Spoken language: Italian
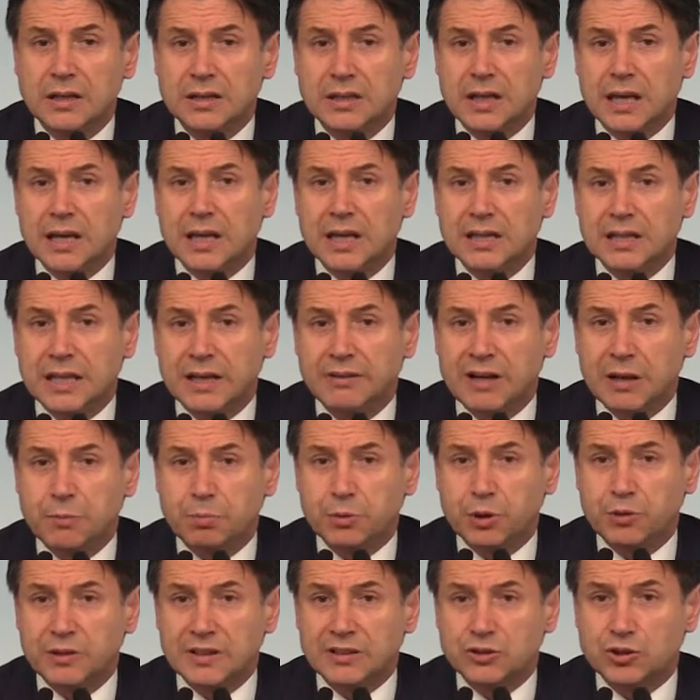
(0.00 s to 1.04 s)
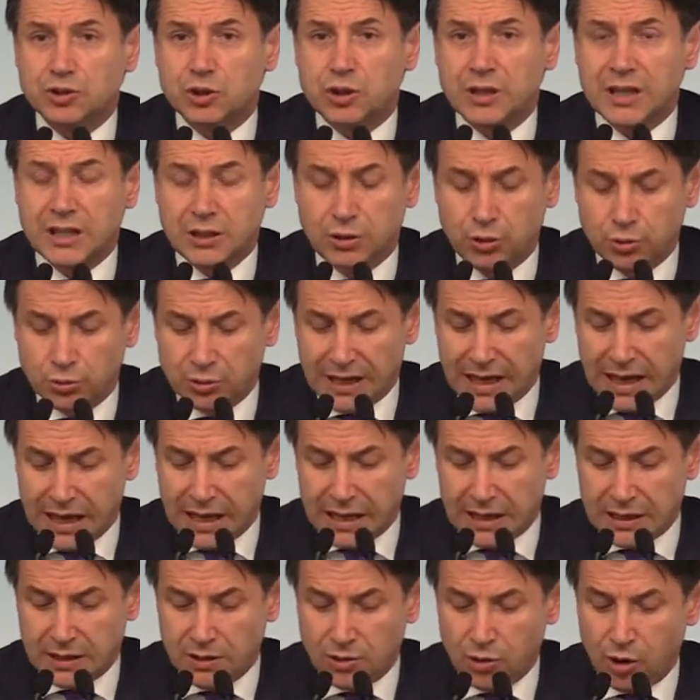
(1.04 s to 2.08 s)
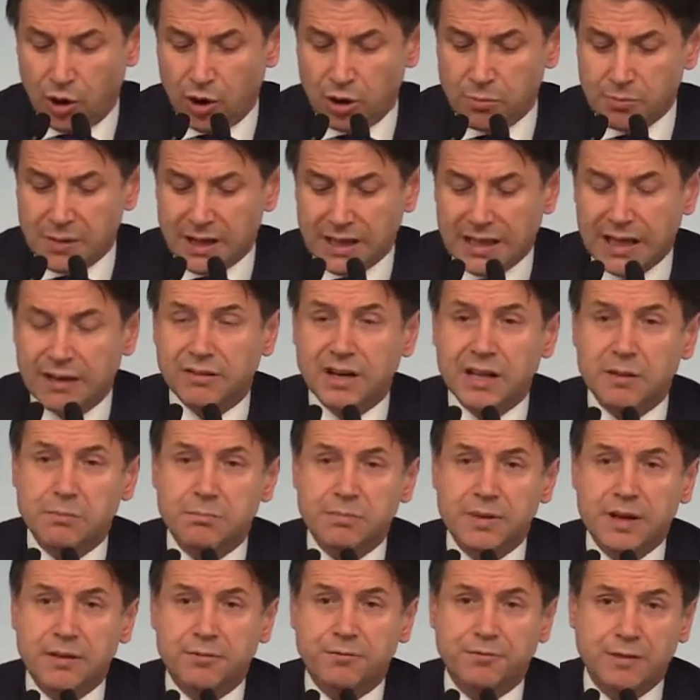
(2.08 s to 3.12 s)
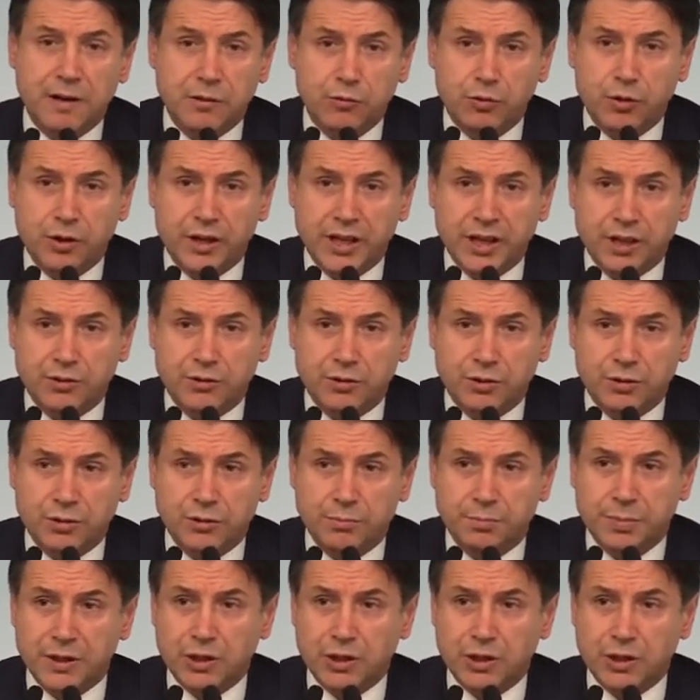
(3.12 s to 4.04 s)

che chiedeva l'approvazione di una norma che avrebbe favorito,